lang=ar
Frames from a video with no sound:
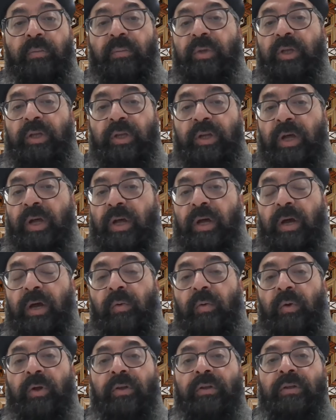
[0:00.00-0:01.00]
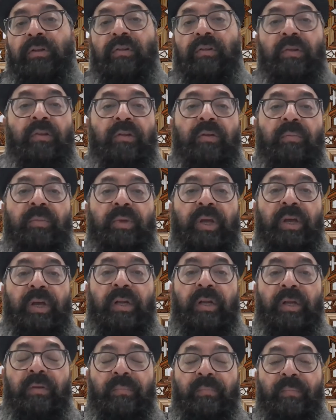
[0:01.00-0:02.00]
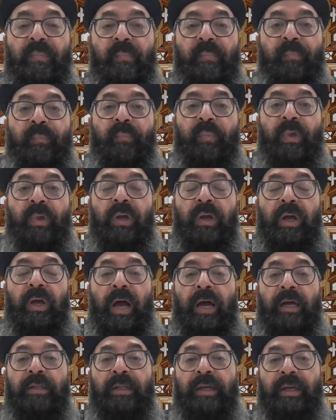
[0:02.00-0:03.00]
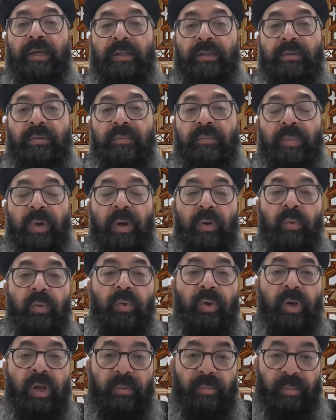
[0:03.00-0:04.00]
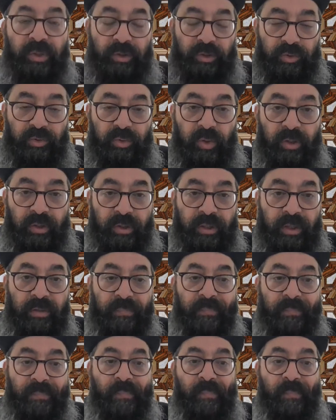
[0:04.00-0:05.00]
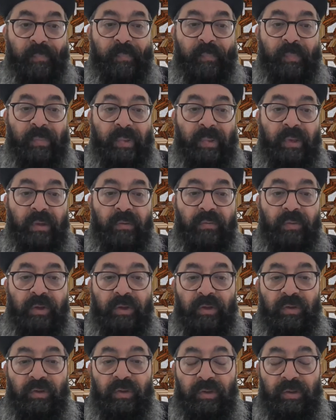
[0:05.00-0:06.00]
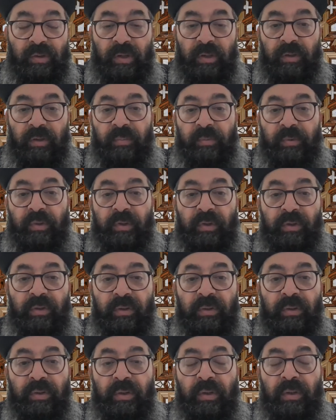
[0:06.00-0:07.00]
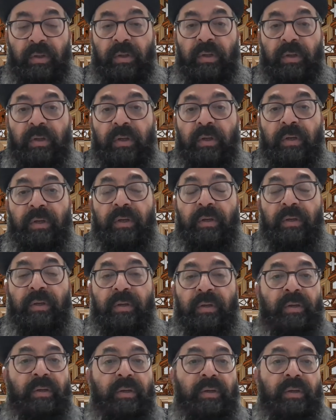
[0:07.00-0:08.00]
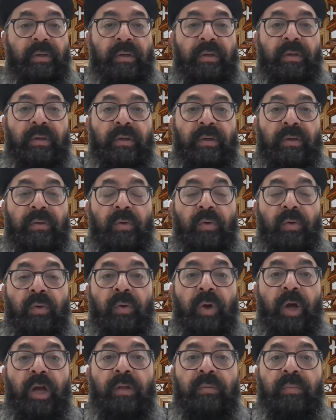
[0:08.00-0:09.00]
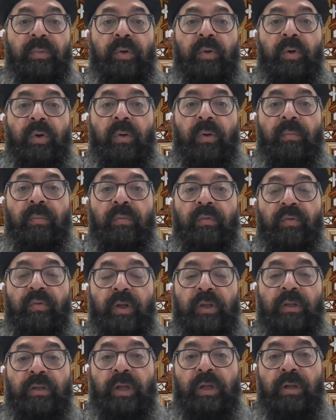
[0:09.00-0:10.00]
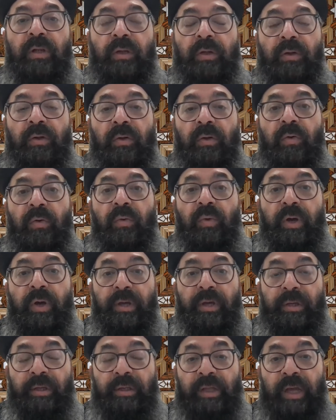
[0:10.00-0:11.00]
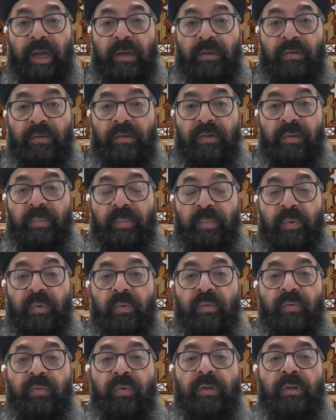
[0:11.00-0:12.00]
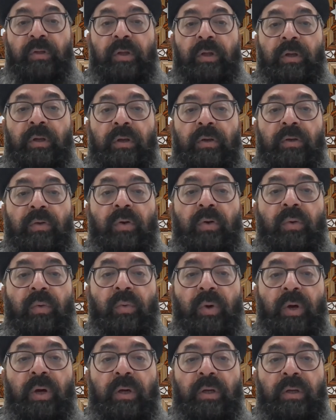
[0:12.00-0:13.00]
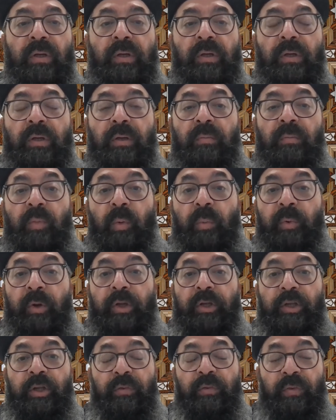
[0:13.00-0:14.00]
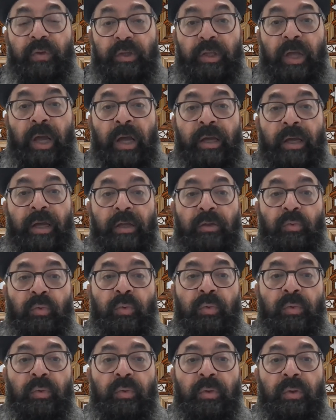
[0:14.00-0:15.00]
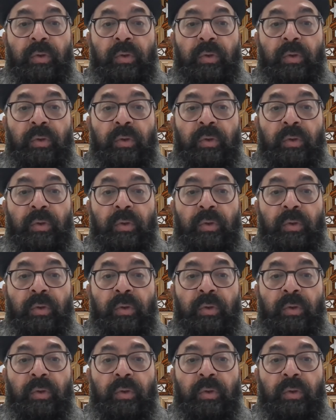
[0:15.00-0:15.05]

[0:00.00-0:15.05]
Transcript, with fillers: مينا أو القديسة دميانا أعداد مهولة من الشهداء في كنيستنا القبطية آه، كل واحد منهم فضل إن هو يتعذب وفضل إن هو ممكن يفقد حياته